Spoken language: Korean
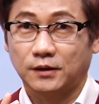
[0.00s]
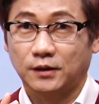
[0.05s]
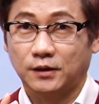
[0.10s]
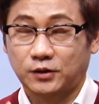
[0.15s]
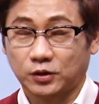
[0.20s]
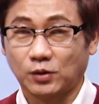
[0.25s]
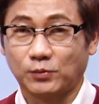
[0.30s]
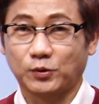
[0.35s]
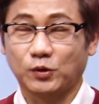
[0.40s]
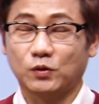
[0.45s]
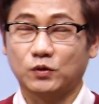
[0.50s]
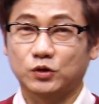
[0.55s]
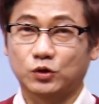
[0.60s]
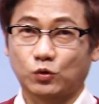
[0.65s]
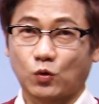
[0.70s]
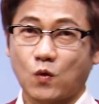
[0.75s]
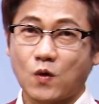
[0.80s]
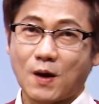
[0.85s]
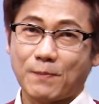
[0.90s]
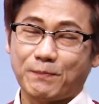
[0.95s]
그러므로 그
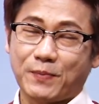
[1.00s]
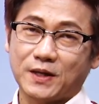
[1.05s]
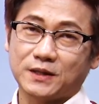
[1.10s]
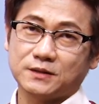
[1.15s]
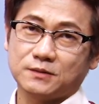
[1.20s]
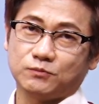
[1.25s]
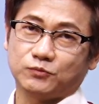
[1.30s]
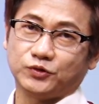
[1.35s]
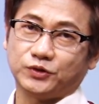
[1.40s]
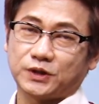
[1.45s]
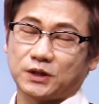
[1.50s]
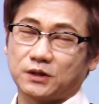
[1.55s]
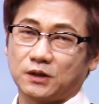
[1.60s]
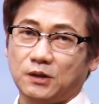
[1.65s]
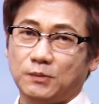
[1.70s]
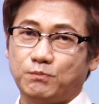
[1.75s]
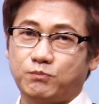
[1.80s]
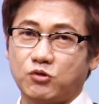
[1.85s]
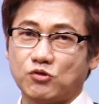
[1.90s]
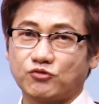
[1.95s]
통합하는
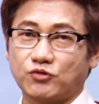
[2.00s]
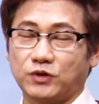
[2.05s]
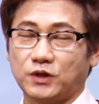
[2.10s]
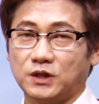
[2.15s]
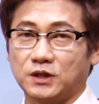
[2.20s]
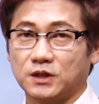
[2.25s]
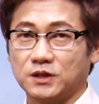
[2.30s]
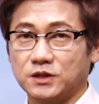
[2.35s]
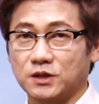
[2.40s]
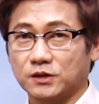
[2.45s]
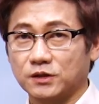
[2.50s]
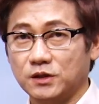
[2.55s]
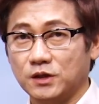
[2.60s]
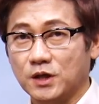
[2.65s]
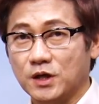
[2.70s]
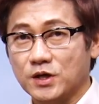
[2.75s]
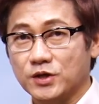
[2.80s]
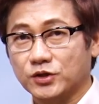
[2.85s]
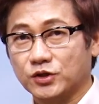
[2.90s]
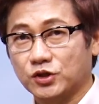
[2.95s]
문제들을 풀 수 있는 능력을
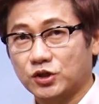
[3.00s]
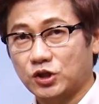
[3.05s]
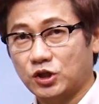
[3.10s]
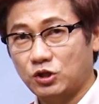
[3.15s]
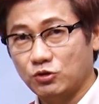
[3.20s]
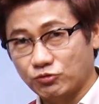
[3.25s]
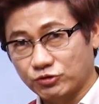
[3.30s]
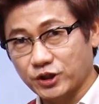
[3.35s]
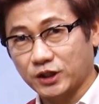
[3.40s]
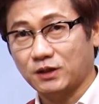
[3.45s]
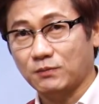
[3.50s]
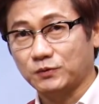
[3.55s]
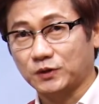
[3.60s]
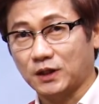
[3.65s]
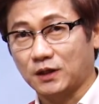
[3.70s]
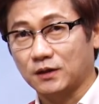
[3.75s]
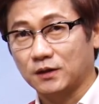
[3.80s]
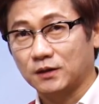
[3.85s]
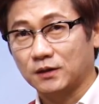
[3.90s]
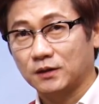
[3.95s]
키우셔야
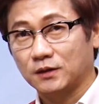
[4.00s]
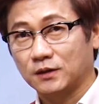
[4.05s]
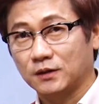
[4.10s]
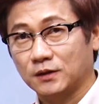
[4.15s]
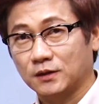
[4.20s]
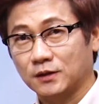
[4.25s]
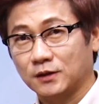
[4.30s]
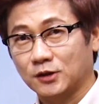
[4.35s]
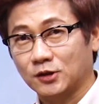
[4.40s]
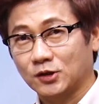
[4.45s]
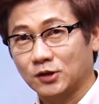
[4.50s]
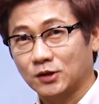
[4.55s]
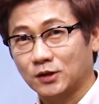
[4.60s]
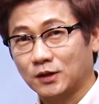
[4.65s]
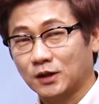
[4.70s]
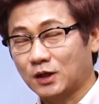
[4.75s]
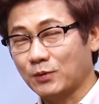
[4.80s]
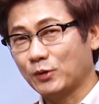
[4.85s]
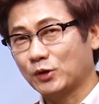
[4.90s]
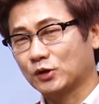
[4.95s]
됩니다.
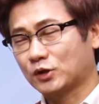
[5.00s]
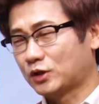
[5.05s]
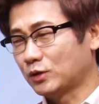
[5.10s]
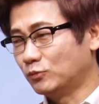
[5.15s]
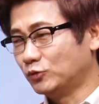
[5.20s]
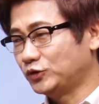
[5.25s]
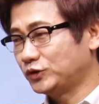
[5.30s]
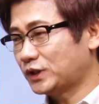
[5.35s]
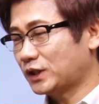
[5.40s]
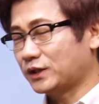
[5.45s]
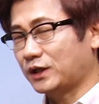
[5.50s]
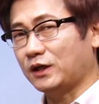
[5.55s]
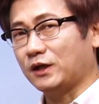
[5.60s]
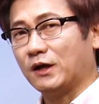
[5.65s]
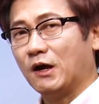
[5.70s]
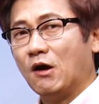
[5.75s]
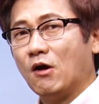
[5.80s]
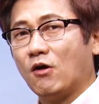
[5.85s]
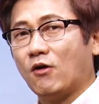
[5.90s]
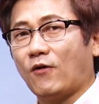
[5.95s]
그러면 그 문제들이
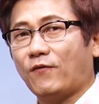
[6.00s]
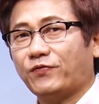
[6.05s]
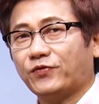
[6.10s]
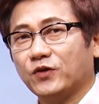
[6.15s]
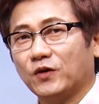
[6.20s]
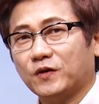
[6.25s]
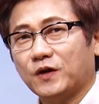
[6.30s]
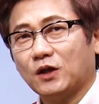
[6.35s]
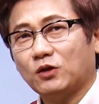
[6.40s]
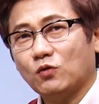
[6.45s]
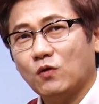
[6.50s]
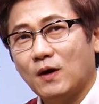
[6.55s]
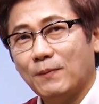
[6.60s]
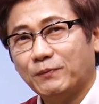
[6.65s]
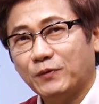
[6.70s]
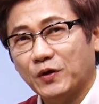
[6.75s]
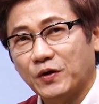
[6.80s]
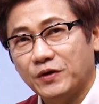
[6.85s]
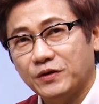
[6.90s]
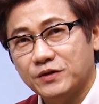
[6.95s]
어떻게
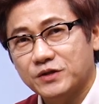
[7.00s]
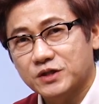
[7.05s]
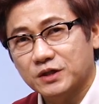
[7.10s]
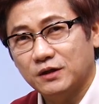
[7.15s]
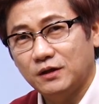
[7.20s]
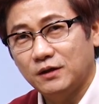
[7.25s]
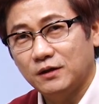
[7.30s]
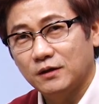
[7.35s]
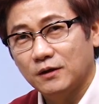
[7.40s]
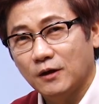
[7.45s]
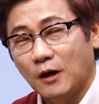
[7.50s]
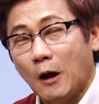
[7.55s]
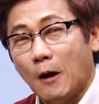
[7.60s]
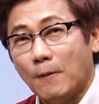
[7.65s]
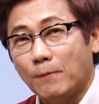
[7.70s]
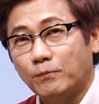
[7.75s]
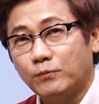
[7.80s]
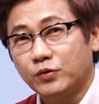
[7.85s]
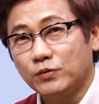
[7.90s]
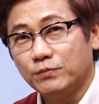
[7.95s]
통합되어 있는지를
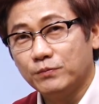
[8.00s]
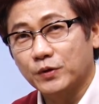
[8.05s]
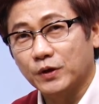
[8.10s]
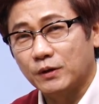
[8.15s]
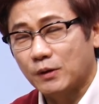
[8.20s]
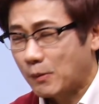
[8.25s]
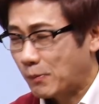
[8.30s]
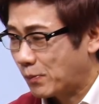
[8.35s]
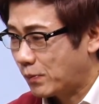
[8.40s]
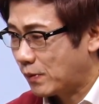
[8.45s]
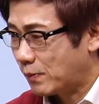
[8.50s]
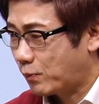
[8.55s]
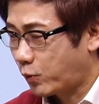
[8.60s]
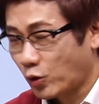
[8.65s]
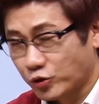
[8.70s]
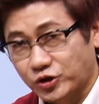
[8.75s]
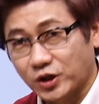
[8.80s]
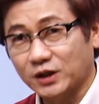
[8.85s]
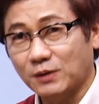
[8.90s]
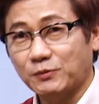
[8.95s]
분별,
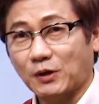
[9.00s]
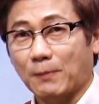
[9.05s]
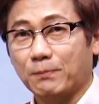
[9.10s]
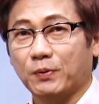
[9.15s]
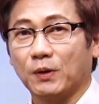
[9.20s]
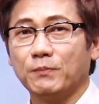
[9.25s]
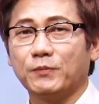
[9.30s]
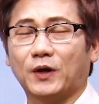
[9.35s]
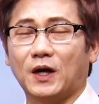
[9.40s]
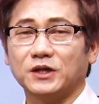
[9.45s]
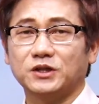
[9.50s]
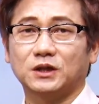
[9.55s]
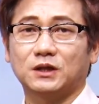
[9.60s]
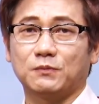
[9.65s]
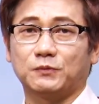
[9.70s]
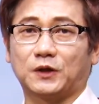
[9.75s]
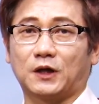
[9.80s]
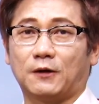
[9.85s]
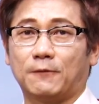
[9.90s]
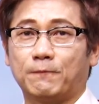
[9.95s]
보셔야 됩니다. 변별하셔야
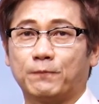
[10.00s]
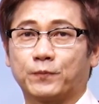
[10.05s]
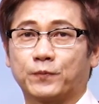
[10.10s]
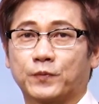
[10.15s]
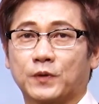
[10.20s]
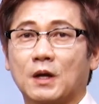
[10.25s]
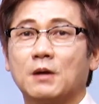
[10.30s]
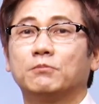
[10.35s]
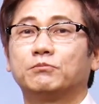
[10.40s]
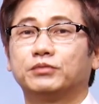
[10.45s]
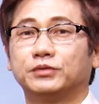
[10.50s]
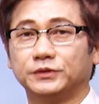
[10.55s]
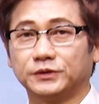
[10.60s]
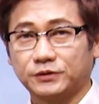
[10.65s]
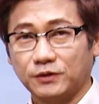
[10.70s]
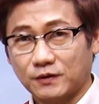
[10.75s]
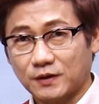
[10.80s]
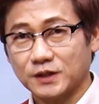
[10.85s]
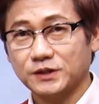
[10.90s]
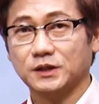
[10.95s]
됩니다.
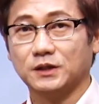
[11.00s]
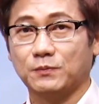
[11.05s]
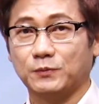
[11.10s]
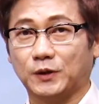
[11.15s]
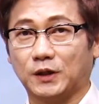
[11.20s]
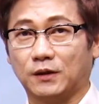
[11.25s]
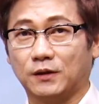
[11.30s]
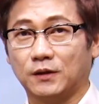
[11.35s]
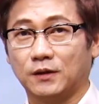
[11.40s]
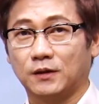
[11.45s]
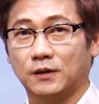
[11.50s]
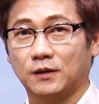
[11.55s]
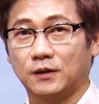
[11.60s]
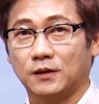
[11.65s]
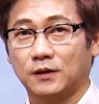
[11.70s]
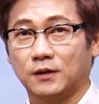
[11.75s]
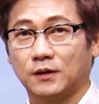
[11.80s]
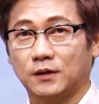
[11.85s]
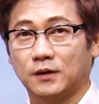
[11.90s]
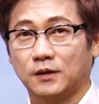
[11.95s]
분석하셔야 됩니다.
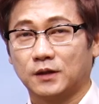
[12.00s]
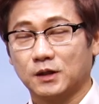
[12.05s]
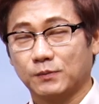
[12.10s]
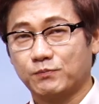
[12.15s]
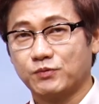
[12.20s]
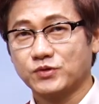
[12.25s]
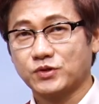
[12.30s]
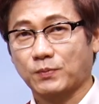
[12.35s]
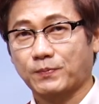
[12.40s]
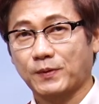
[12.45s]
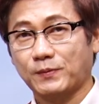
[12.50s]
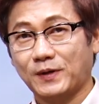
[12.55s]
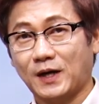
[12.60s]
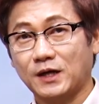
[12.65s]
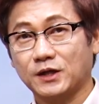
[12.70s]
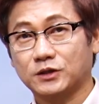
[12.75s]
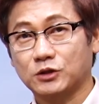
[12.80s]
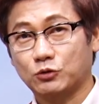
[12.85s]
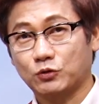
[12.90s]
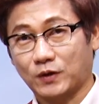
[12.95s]
그 분석법을
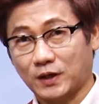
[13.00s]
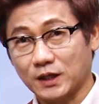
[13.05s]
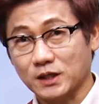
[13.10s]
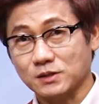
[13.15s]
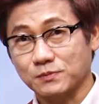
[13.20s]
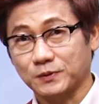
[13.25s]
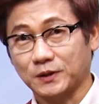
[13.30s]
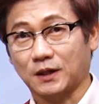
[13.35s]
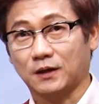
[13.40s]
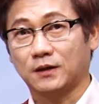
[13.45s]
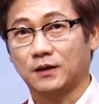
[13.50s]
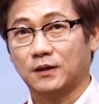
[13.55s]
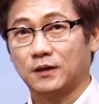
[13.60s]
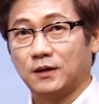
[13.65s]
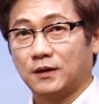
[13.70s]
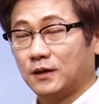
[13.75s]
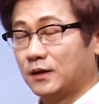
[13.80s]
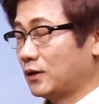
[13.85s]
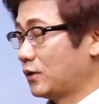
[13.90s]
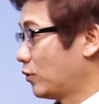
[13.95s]
알려드리도록 하겠습니다.
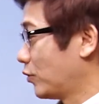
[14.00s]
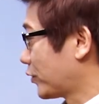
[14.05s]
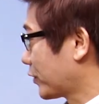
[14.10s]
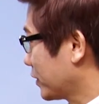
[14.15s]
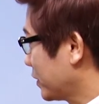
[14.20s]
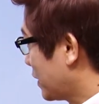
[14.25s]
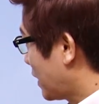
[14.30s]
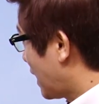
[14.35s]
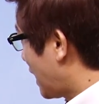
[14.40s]
오늘은